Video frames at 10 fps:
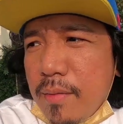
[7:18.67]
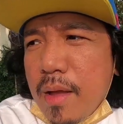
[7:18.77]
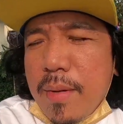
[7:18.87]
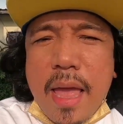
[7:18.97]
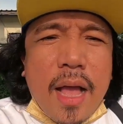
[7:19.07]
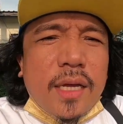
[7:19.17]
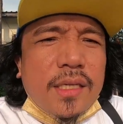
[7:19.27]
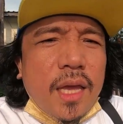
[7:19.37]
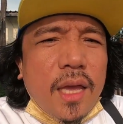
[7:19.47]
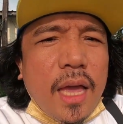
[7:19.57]
Baka mamaya
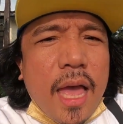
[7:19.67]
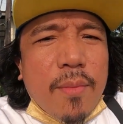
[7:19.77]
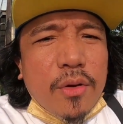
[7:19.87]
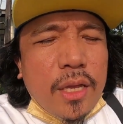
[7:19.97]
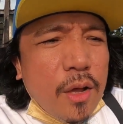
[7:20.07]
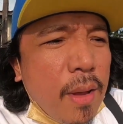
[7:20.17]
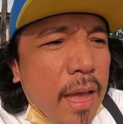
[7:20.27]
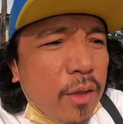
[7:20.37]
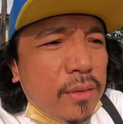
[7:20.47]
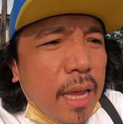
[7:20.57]
kasi kaya mo
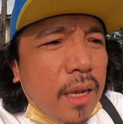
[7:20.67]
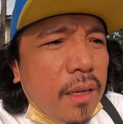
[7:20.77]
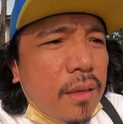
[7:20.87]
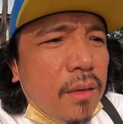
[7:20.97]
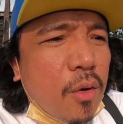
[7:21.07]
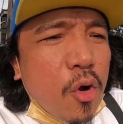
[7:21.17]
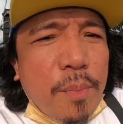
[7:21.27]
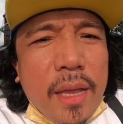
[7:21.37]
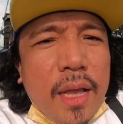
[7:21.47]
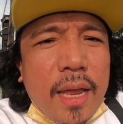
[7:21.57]
ginawa yon dahil
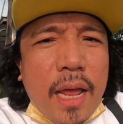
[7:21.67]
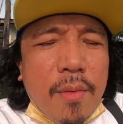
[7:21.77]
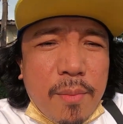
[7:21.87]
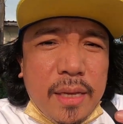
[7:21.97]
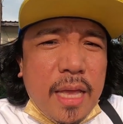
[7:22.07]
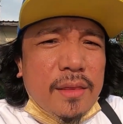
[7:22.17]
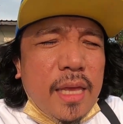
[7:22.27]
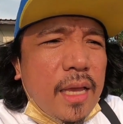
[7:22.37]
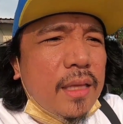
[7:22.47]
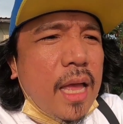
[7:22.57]
hoping ka na mabigyan
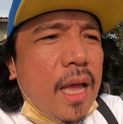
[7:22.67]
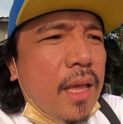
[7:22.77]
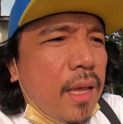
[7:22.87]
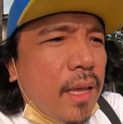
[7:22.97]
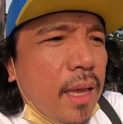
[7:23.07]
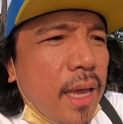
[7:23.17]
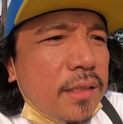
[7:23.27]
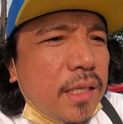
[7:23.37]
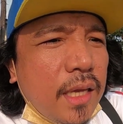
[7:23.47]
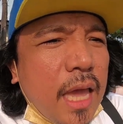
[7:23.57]
din kita.
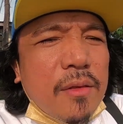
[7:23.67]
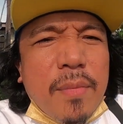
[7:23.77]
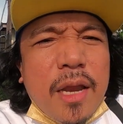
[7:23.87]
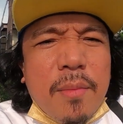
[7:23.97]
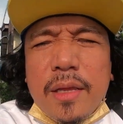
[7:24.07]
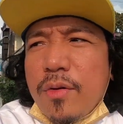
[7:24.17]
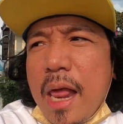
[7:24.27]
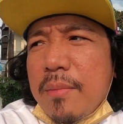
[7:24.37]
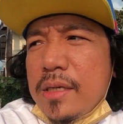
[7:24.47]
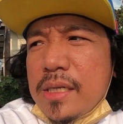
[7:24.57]
Eh si Edman naman
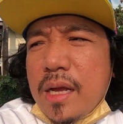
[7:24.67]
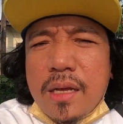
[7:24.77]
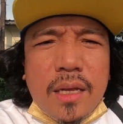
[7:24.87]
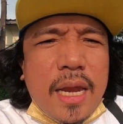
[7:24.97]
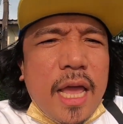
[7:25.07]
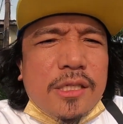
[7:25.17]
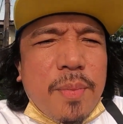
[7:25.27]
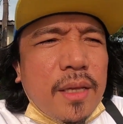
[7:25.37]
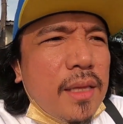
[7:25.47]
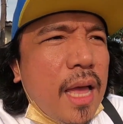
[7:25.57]
wala naman siyang
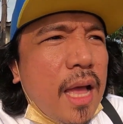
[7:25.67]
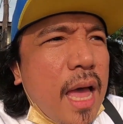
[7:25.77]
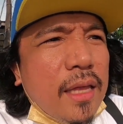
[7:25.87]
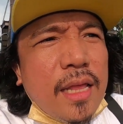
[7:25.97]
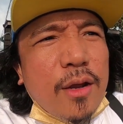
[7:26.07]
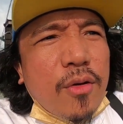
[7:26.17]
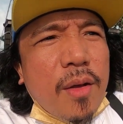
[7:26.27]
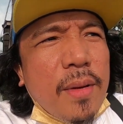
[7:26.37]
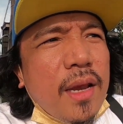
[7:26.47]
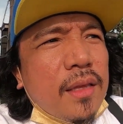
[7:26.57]
ine-expect na kahit anong
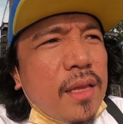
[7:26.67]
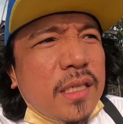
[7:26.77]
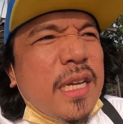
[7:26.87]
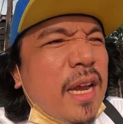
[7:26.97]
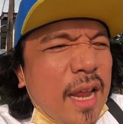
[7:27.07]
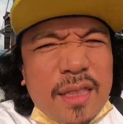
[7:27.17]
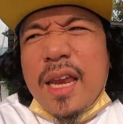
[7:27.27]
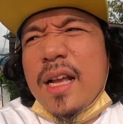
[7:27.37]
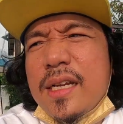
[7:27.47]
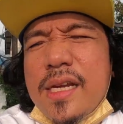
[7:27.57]
kapalit, nag-share lang
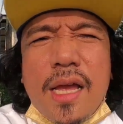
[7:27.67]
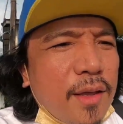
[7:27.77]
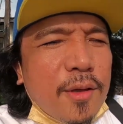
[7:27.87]
talaga siya.